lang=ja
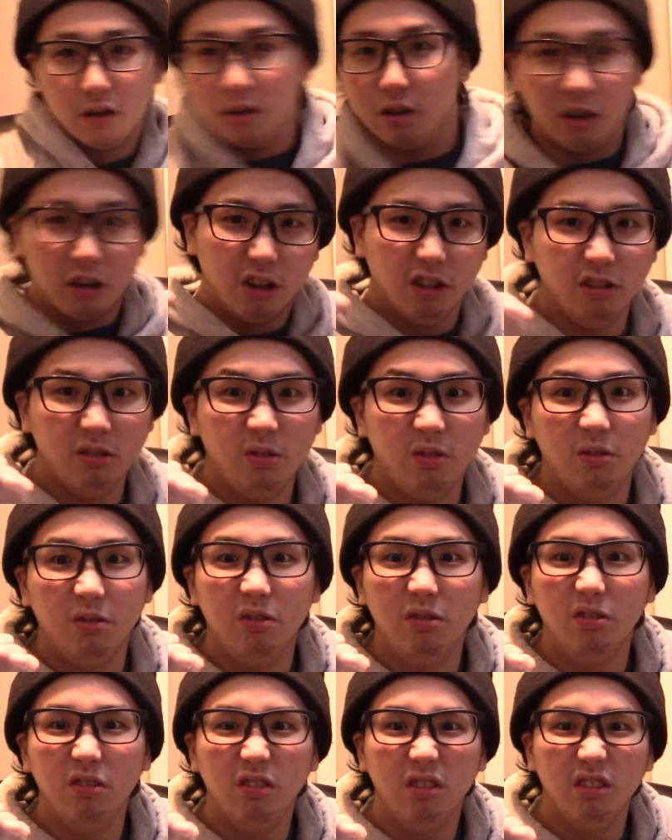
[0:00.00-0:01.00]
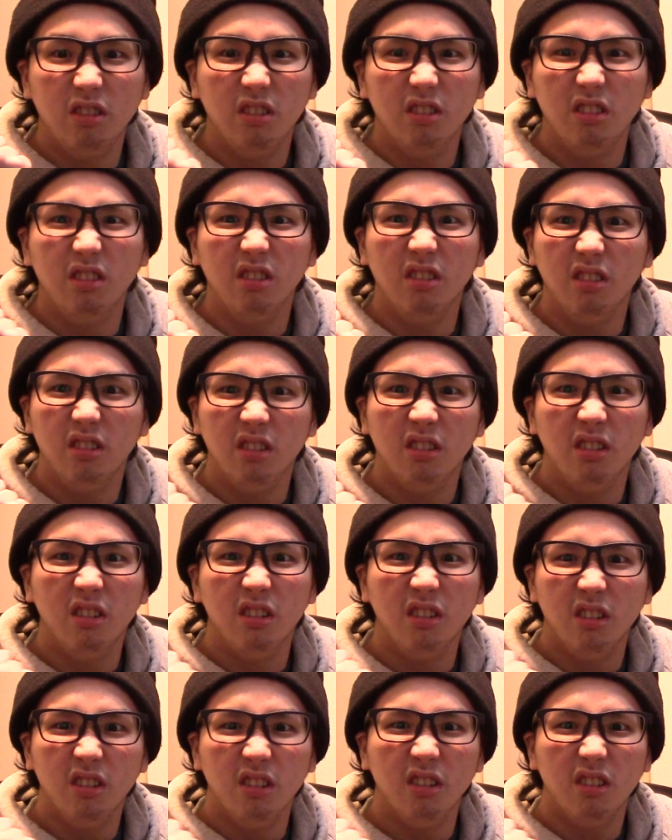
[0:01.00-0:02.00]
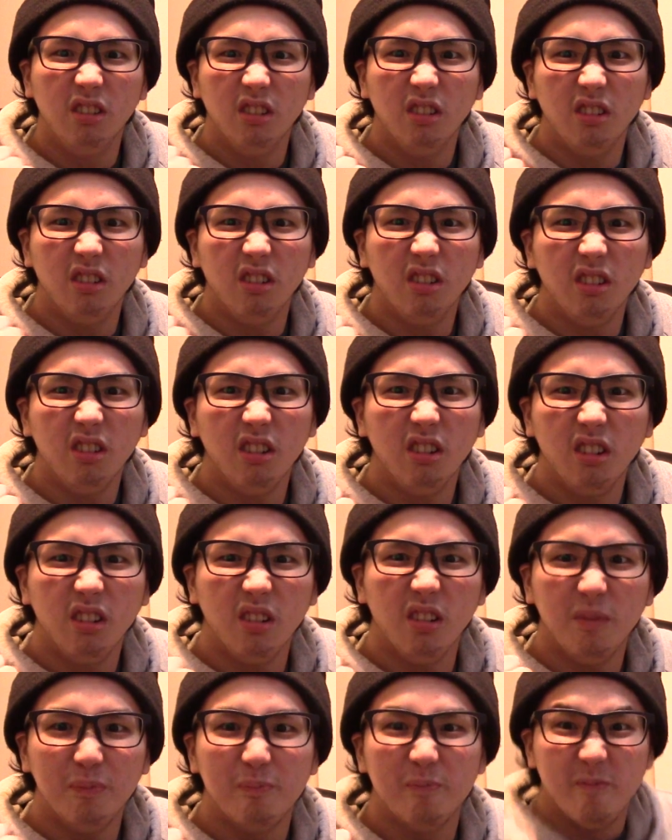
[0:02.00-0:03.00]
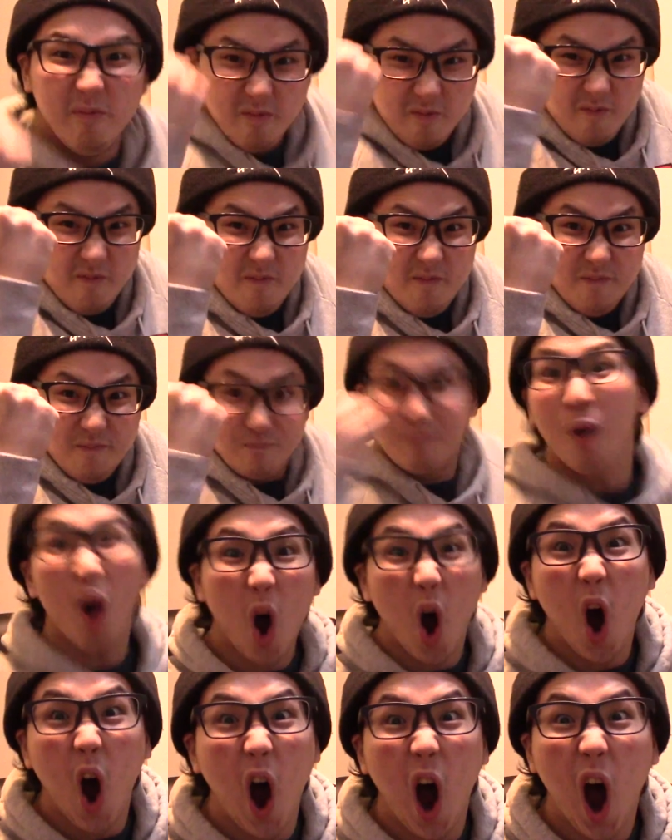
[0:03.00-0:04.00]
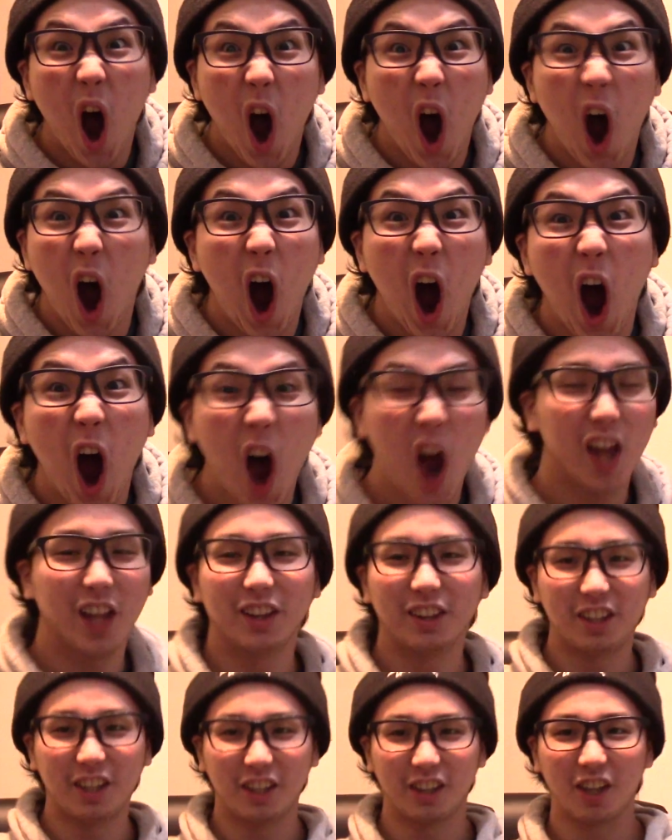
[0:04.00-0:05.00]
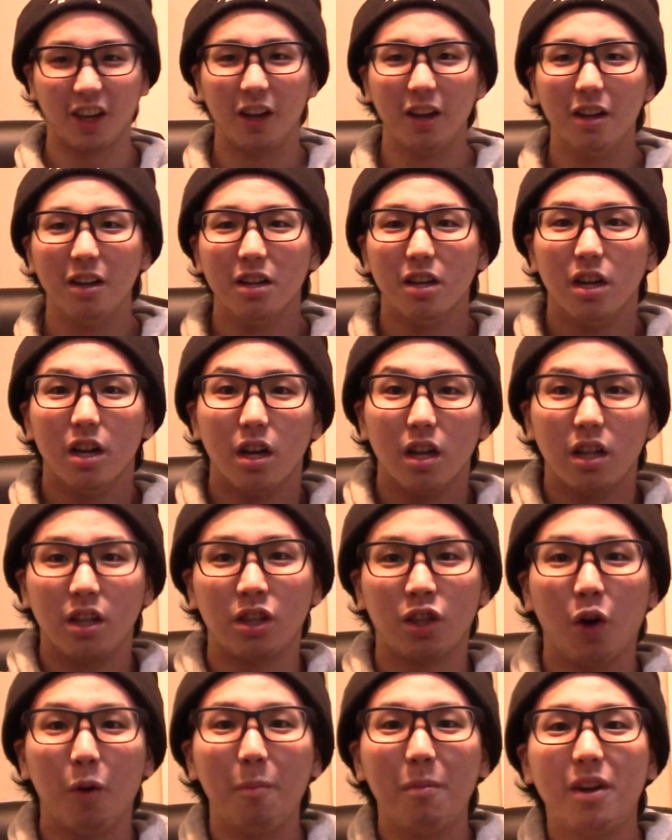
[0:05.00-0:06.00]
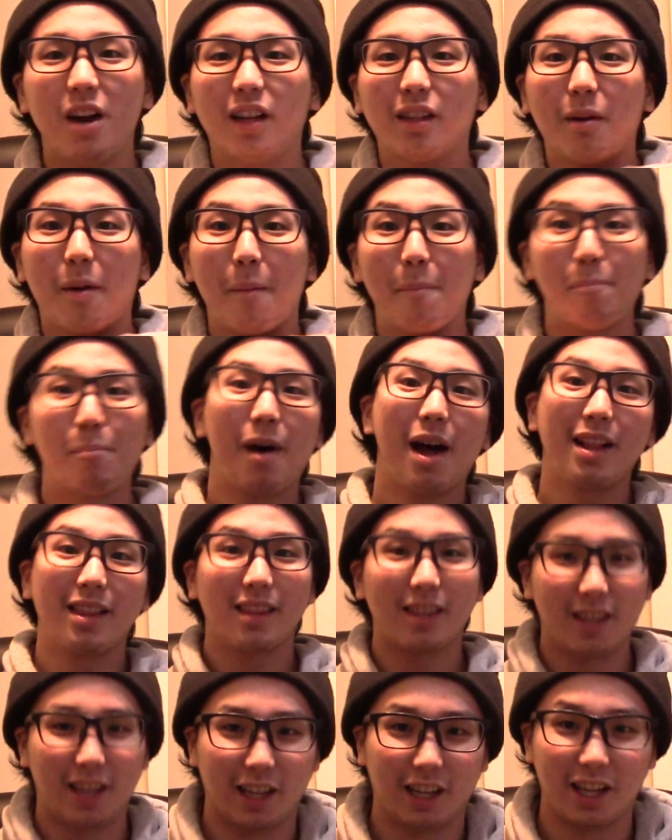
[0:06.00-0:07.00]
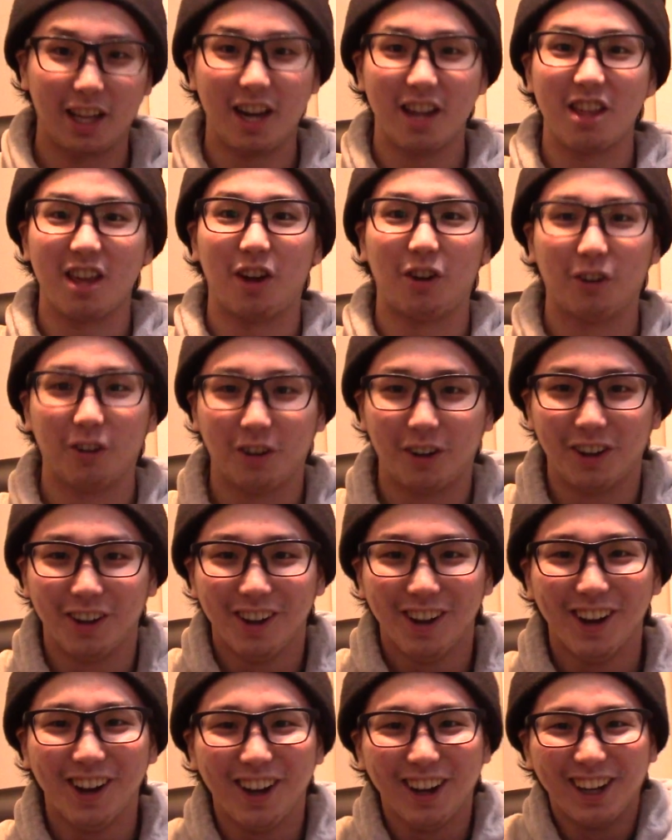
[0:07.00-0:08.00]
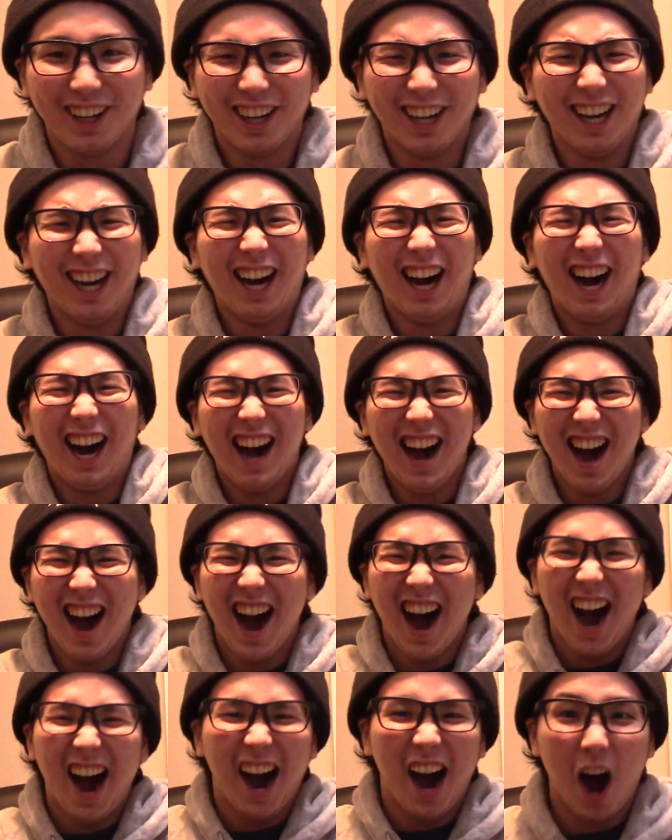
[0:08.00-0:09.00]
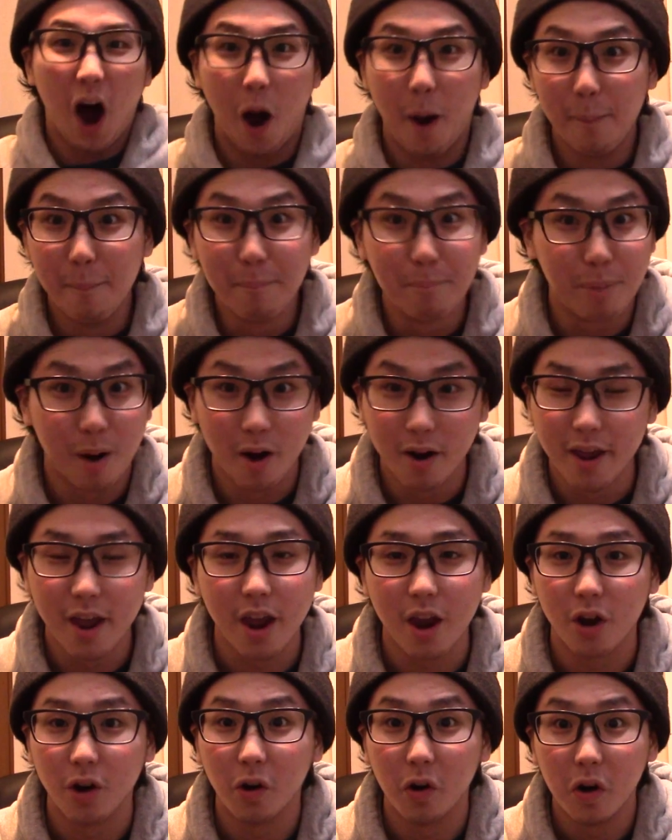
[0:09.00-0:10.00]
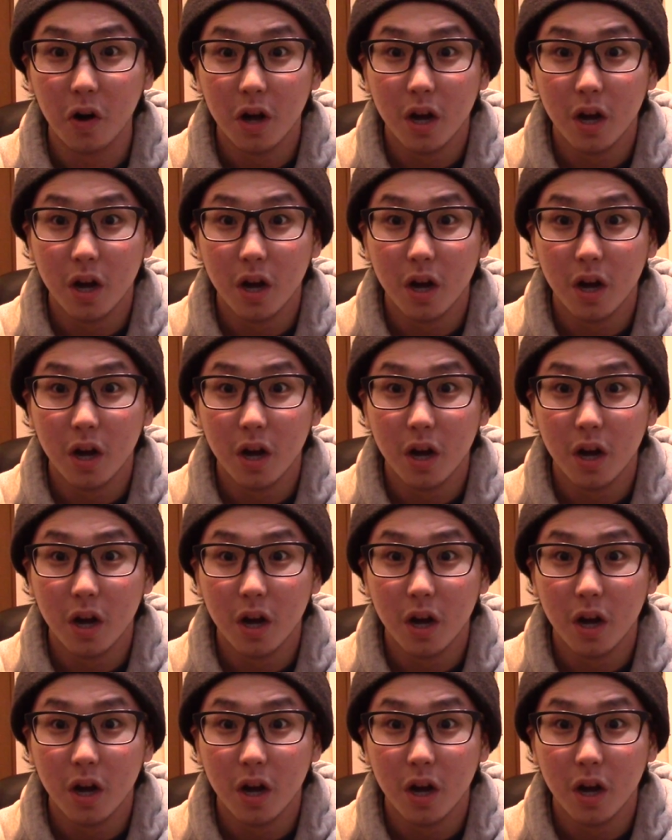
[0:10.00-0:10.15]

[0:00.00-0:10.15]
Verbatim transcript: ふーバーンって言ったゾンビの頭パッて切れちゃう半端ねえよ